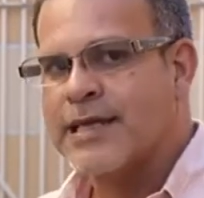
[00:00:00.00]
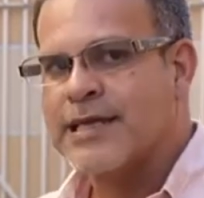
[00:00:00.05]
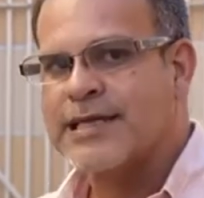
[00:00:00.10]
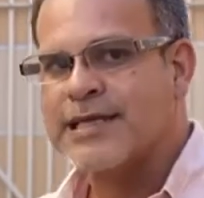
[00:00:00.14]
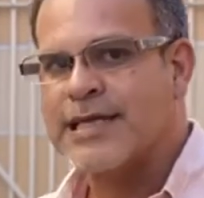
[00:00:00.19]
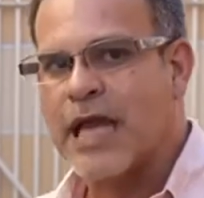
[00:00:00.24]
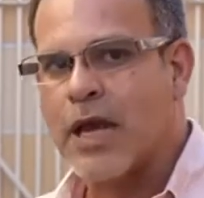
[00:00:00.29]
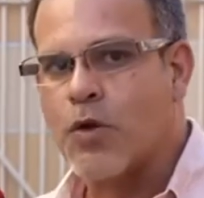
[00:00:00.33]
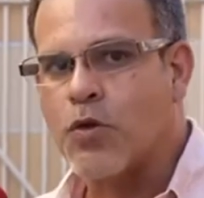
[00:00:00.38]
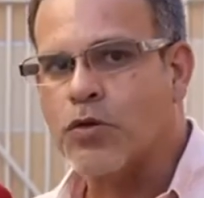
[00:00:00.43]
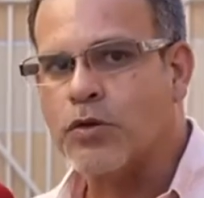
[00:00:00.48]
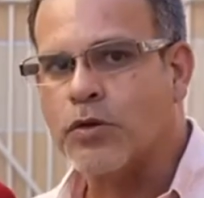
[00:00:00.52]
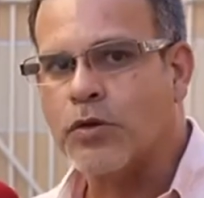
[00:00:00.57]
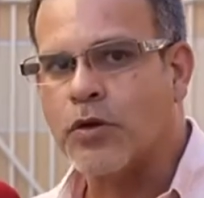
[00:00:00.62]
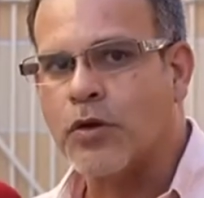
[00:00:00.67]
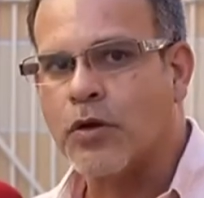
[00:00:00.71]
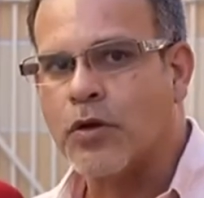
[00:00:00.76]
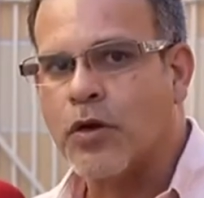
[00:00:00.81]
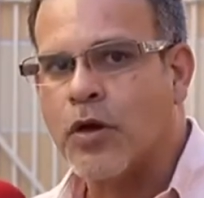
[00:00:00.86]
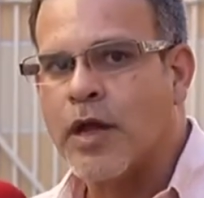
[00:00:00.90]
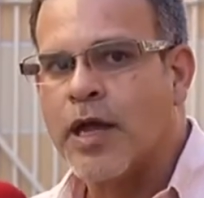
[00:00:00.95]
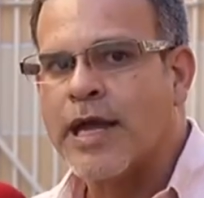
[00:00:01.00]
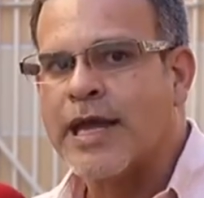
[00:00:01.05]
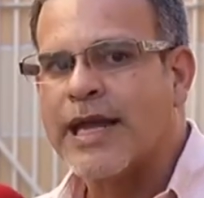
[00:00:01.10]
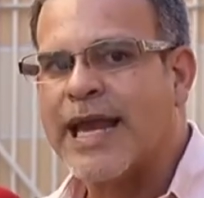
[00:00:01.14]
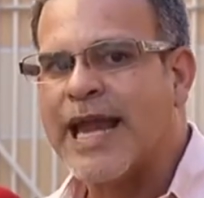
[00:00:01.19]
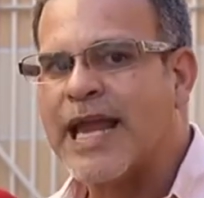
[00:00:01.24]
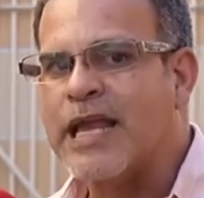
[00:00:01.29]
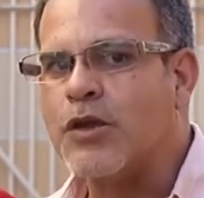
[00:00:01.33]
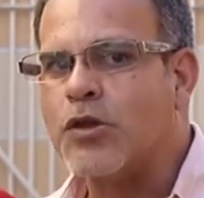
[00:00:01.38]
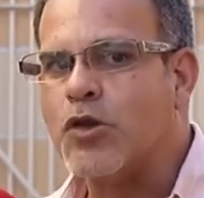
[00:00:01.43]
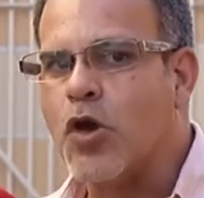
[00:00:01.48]
Segundo,
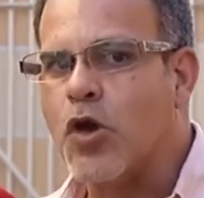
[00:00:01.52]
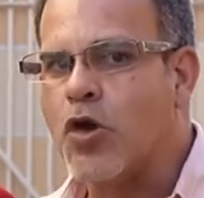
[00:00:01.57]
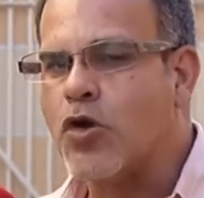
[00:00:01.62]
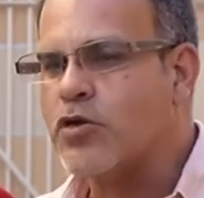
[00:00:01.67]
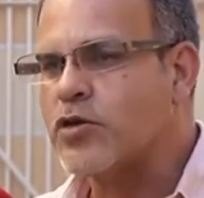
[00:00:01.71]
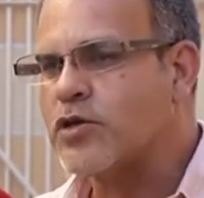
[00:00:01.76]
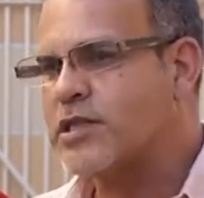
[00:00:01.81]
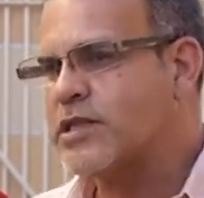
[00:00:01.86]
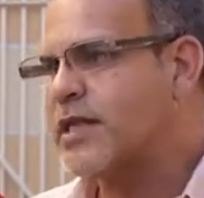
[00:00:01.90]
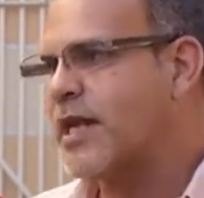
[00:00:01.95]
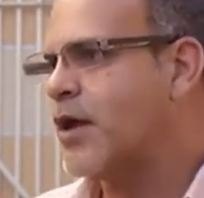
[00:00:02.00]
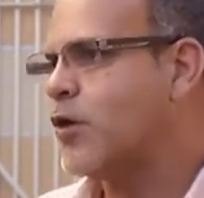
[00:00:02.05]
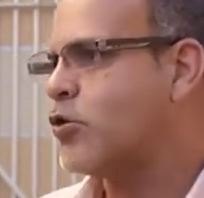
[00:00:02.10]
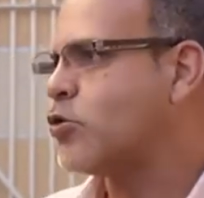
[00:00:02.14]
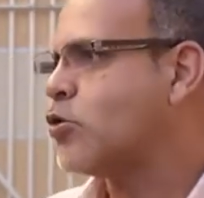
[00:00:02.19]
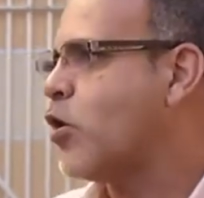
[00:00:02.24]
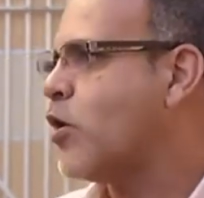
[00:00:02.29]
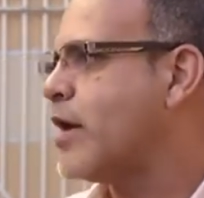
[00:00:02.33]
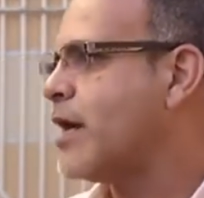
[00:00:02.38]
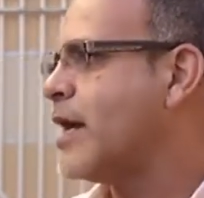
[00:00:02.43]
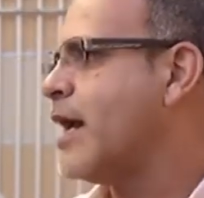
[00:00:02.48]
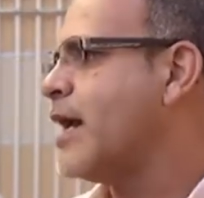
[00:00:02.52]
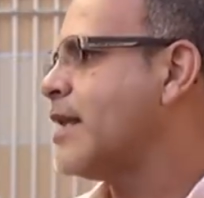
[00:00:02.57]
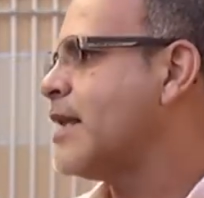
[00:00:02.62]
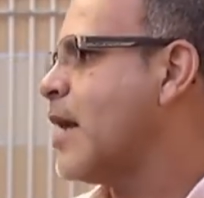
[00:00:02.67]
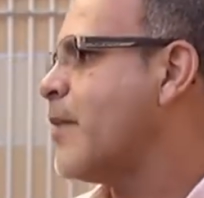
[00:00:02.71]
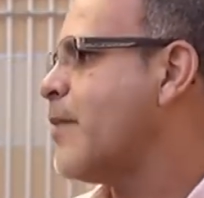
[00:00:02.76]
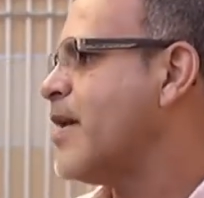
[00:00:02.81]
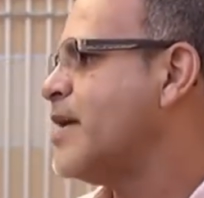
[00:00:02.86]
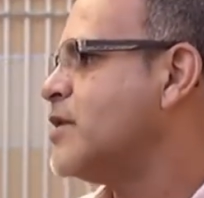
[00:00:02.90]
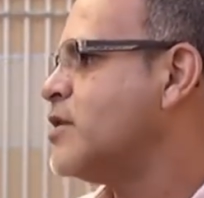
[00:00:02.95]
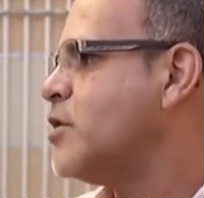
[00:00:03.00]
que no se otorgue
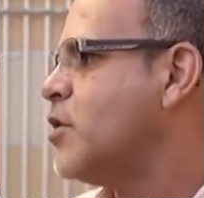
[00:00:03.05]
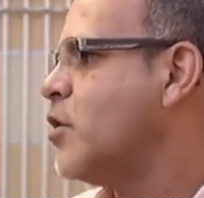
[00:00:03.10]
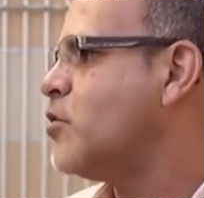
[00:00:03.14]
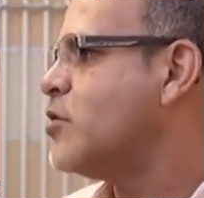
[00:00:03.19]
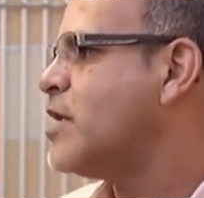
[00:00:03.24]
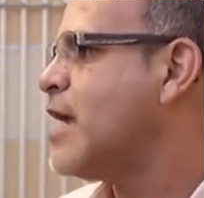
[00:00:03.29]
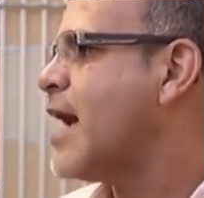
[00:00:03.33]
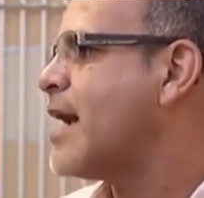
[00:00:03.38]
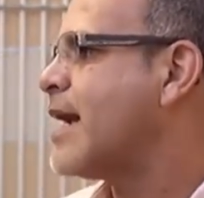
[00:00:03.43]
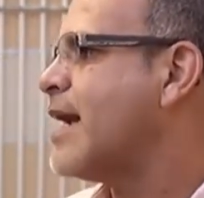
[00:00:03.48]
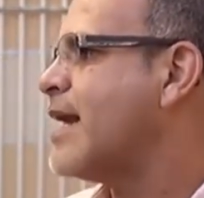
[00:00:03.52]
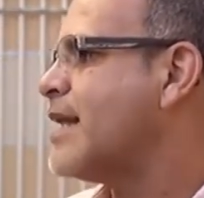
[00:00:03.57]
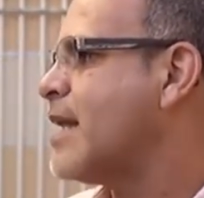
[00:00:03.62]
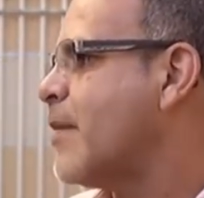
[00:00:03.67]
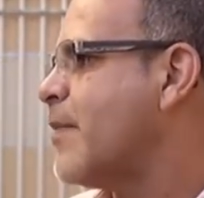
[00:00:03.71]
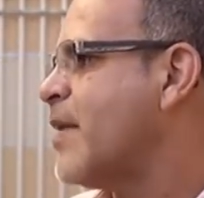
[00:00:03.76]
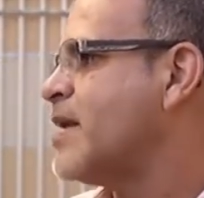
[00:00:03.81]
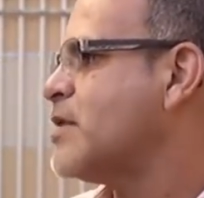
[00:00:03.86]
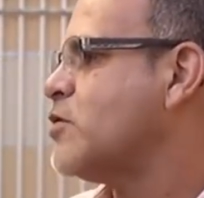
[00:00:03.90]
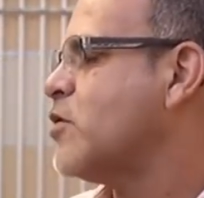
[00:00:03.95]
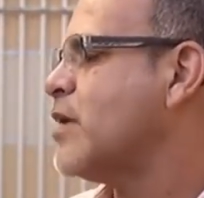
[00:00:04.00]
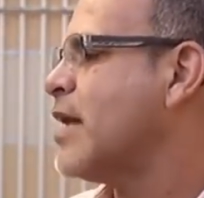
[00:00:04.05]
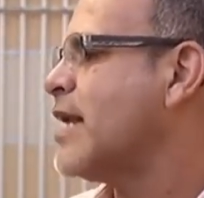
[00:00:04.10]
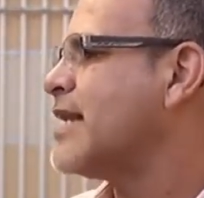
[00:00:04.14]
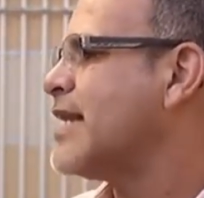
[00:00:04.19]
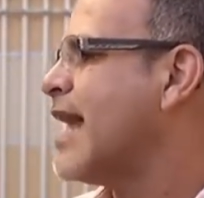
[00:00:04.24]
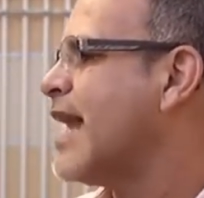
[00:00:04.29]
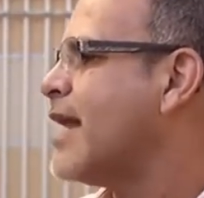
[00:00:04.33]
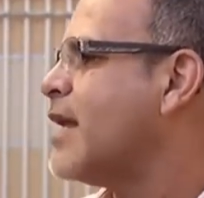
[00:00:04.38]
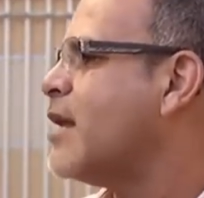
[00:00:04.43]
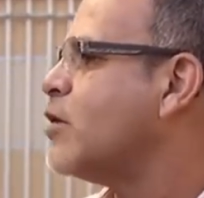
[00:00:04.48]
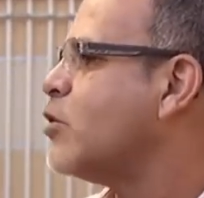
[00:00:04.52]
esta pensión ya que esta persona
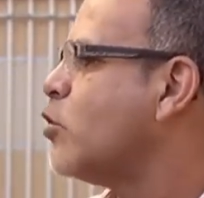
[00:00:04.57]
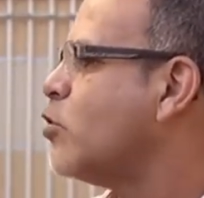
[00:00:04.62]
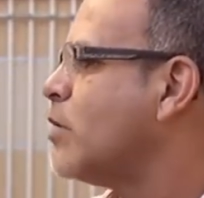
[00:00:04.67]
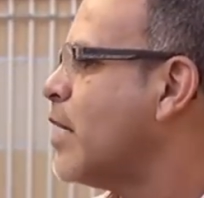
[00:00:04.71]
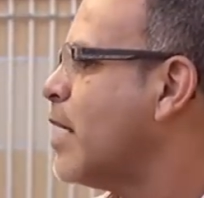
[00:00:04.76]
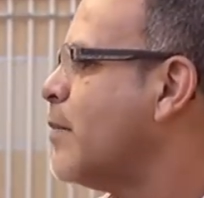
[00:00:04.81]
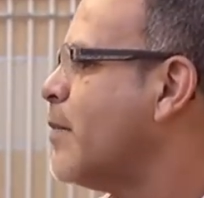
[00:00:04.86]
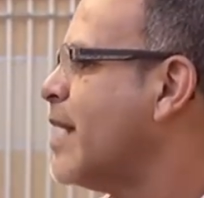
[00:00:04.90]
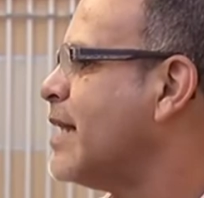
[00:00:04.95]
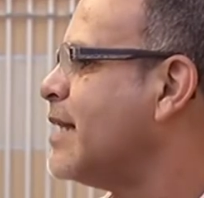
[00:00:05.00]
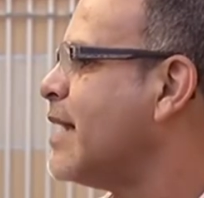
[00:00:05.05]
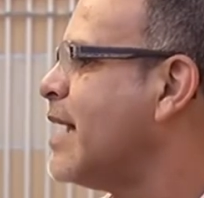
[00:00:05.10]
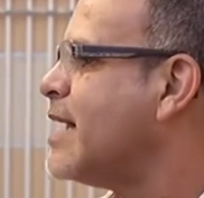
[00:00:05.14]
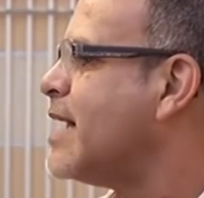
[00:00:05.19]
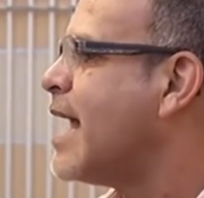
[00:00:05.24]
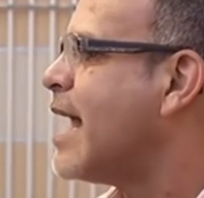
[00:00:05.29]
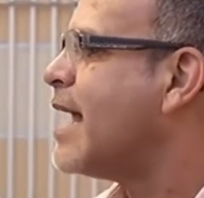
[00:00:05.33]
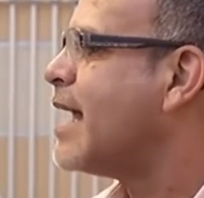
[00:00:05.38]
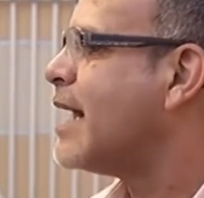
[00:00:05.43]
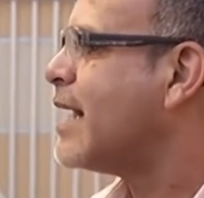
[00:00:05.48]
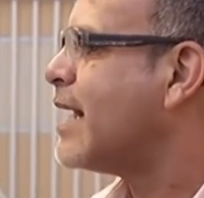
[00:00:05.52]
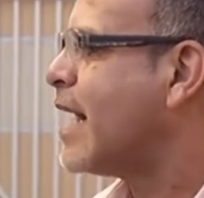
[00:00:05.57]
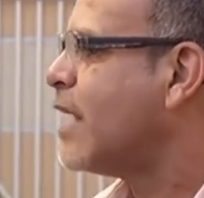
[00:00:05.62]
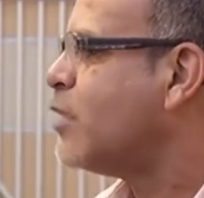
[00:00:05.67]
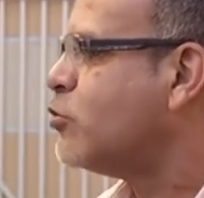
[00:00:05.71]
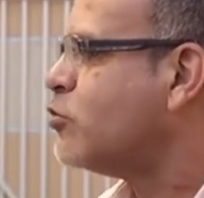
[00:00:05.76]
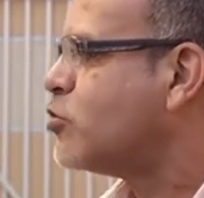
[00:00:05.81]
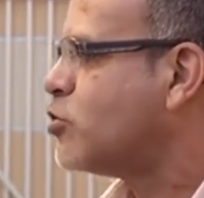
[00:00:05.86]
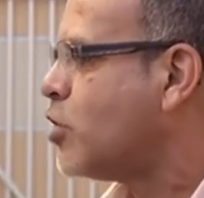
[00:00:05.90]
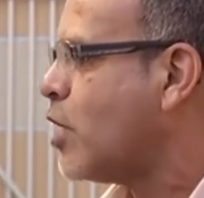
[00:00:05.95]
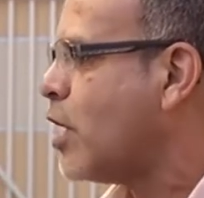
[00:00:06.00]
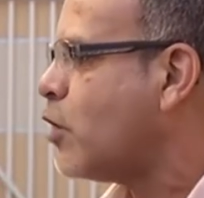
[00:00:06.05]
está totalmente ya
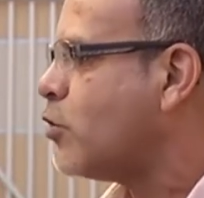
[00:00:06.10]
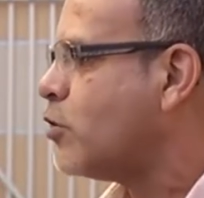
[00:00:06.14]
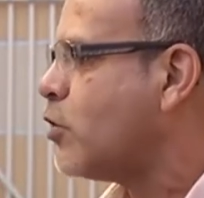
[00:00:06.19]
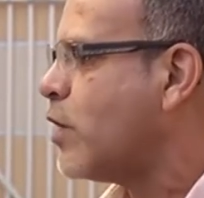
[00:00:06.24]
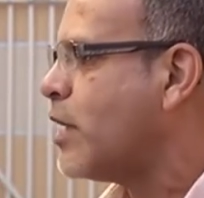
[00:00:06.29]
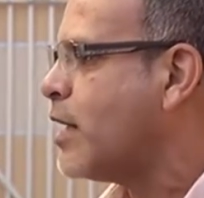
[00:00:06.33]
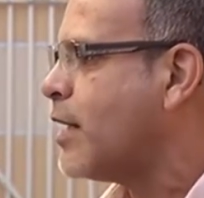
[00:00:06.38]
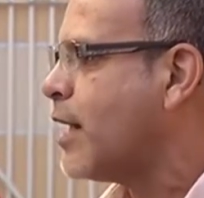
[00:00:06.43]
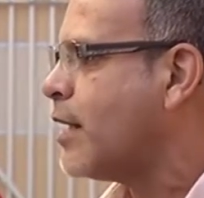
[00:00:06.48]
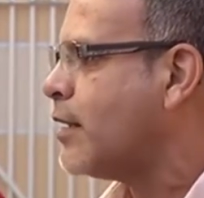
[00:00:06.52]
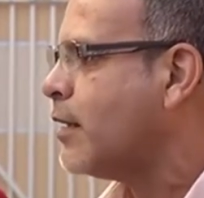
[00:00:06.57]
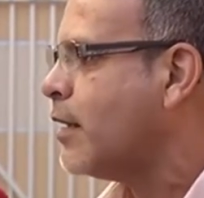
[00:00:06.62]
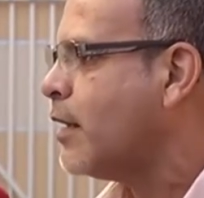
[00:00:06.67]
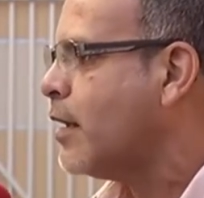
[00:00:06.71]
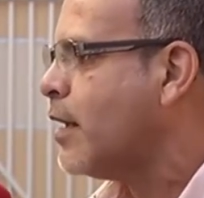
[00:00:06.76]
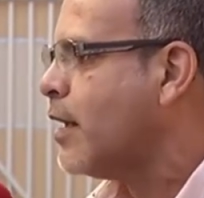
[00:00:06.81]
renunció a la autoridad